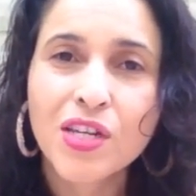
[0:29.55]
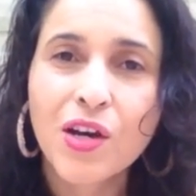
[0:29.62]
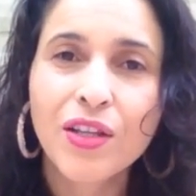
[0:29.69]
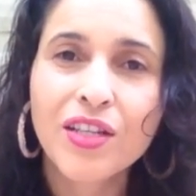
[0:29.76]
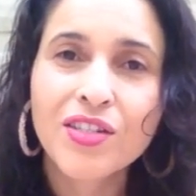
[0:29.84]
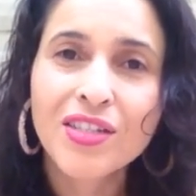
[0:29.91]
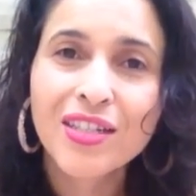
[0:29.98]
de
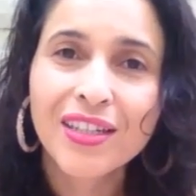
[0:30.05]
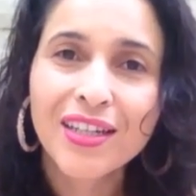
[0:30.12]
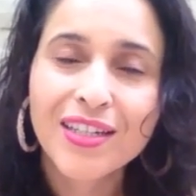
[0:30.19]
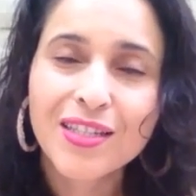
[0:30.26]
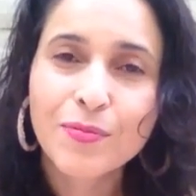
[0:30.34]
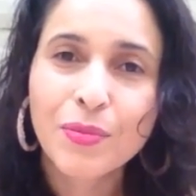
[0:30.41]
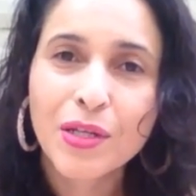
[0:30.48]
aula de
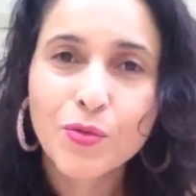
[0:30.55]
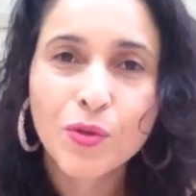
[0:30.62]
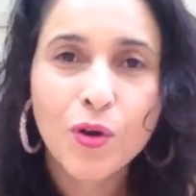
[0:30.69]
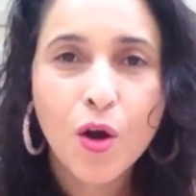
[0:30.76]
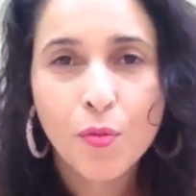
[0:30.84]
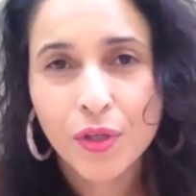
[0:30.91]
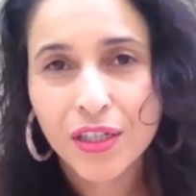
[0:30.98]
inglês para
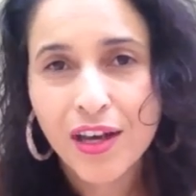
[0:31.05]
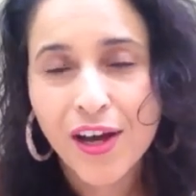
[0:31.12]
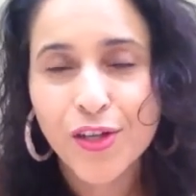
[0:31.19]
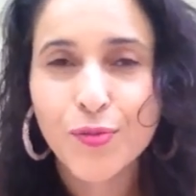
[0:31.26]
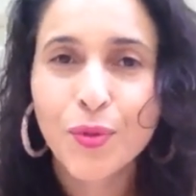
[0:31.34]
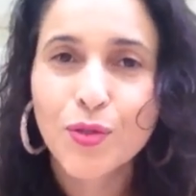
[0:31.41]
sua comunidade,